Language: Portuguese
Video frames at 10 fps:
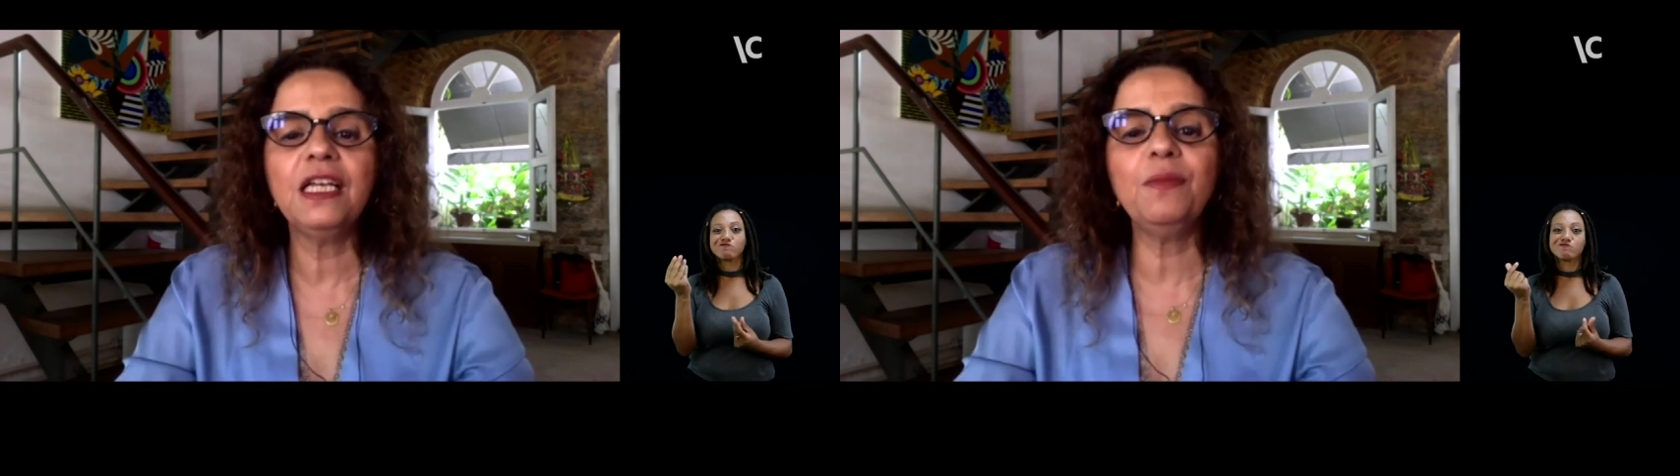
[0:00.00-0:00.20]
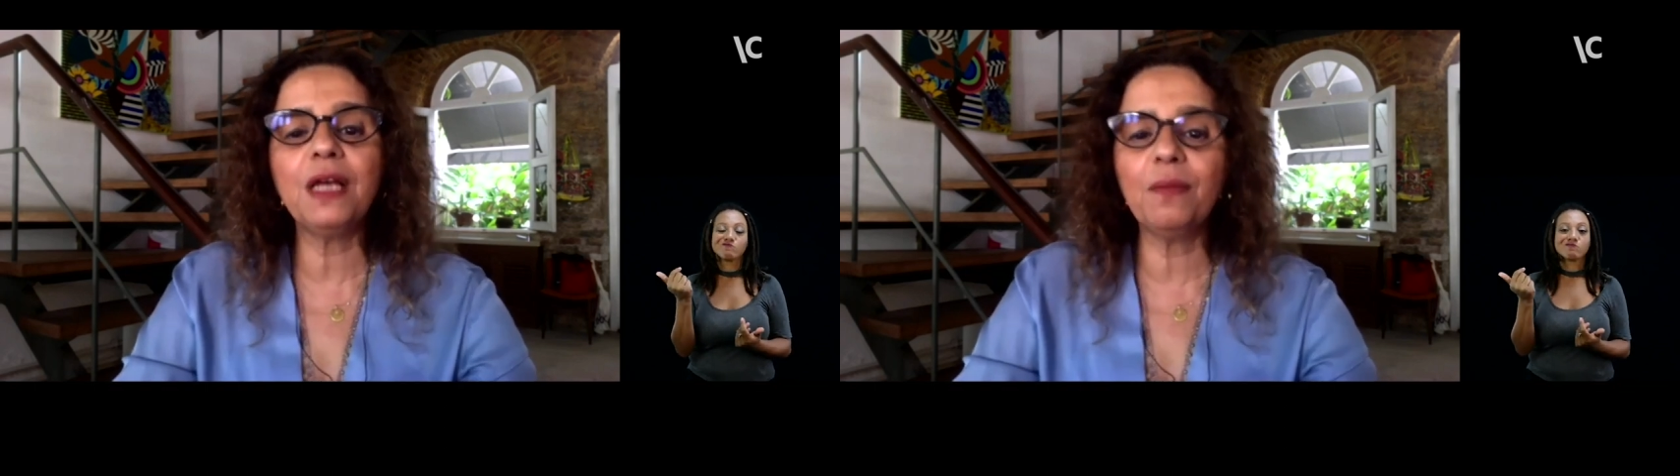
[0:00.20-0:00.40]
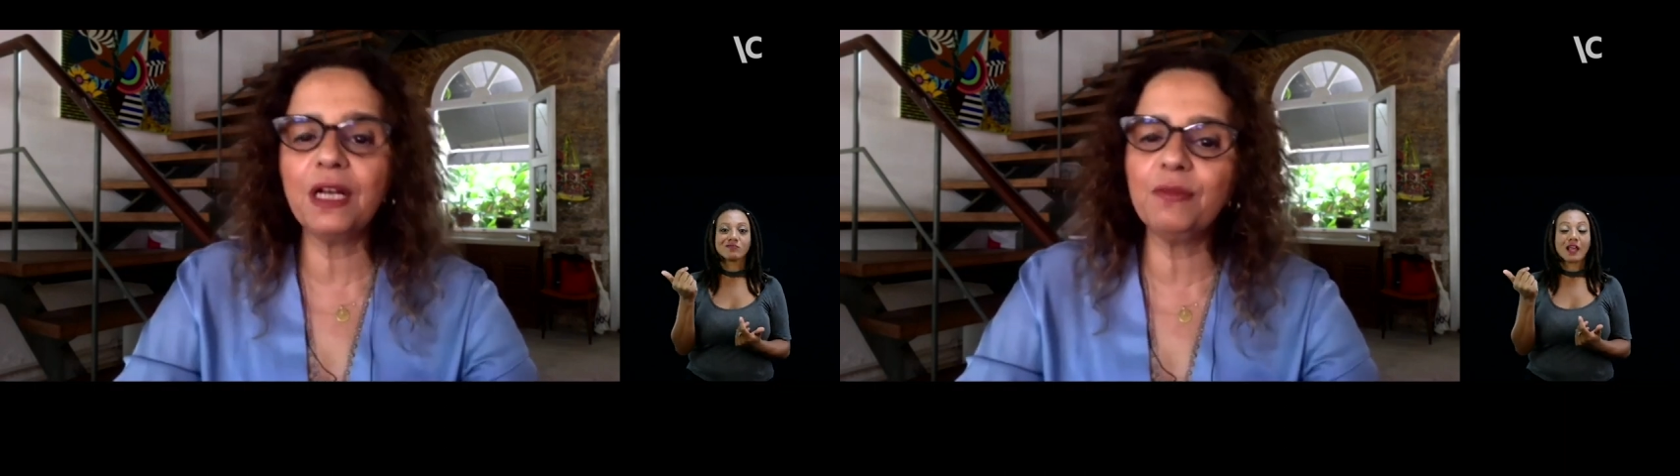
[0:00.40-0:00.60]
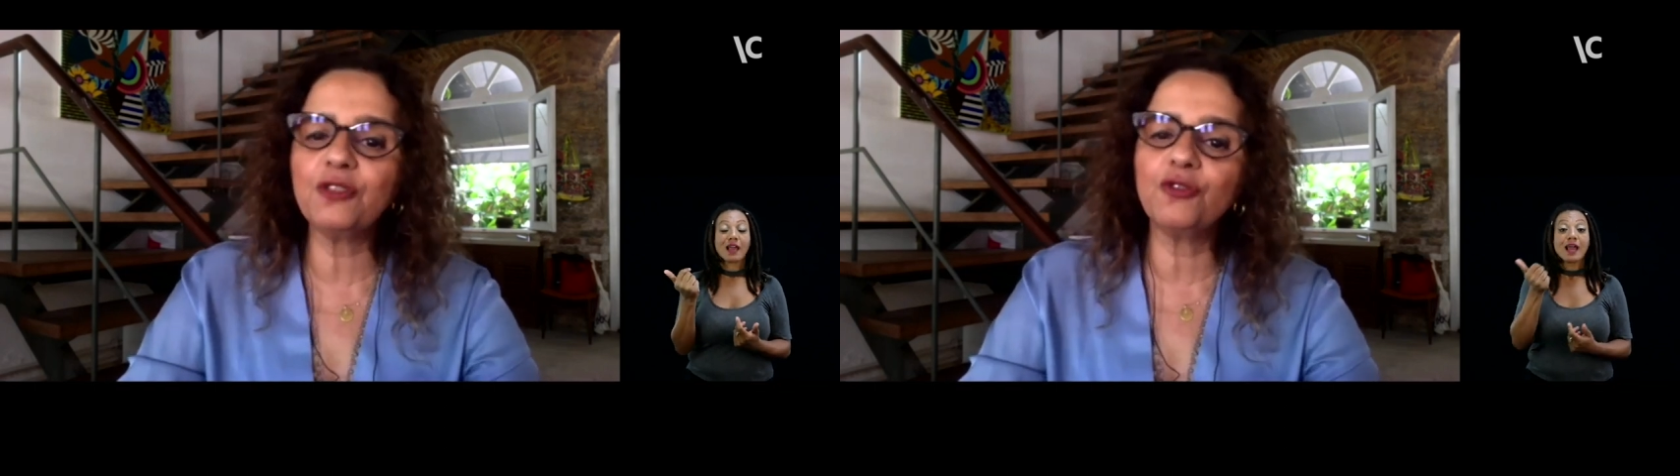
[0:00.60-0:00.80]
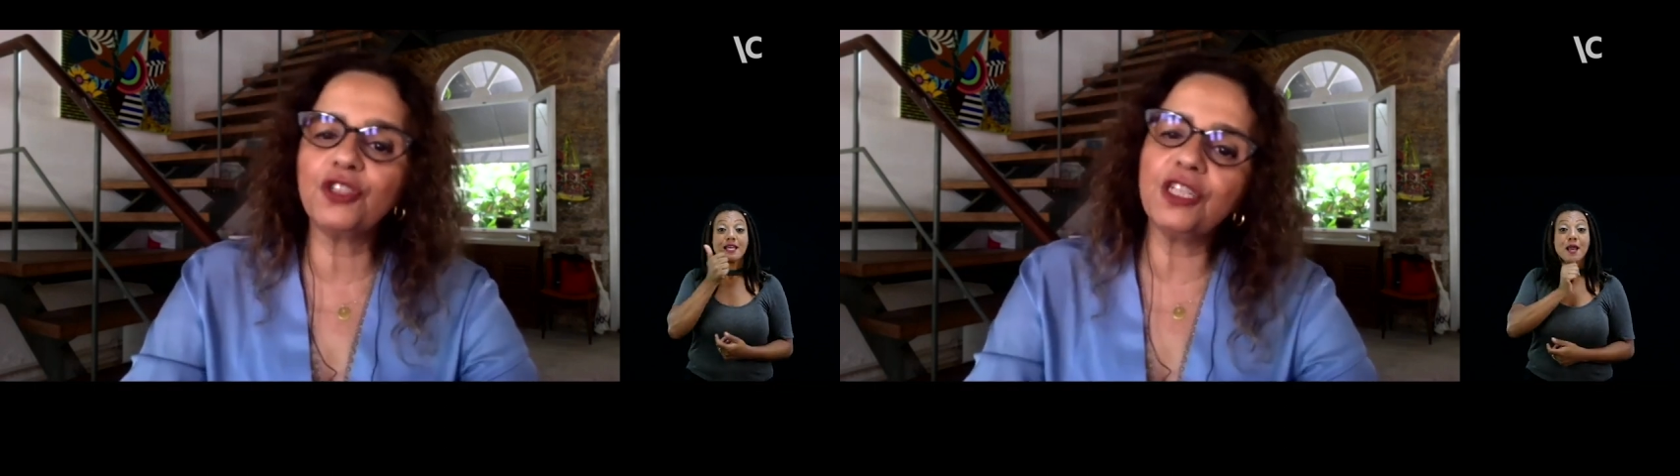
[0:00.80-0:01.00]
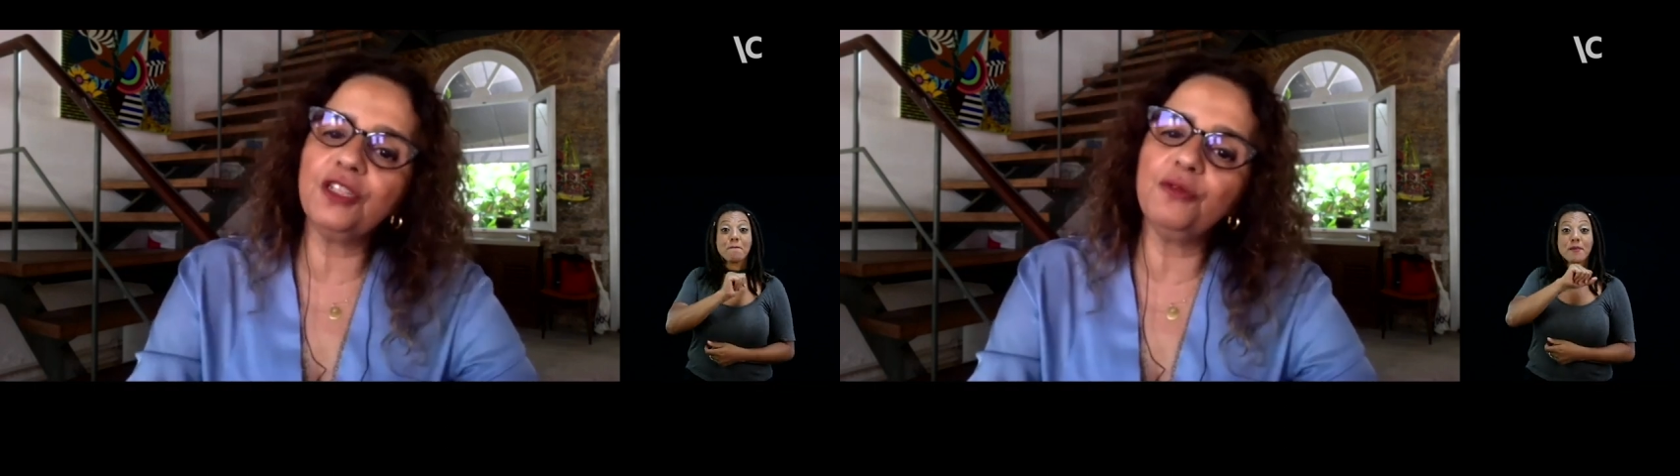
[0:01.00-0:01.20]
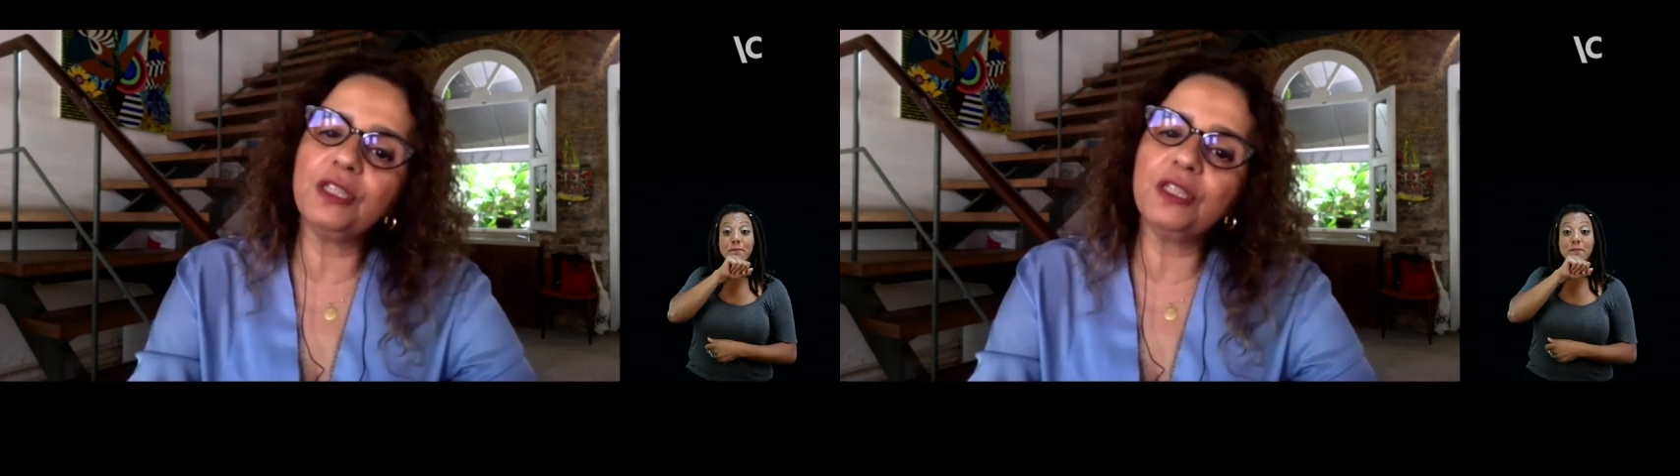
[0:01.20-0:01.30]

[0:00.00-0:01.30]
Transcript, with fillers: e minha mãe me sugeriu,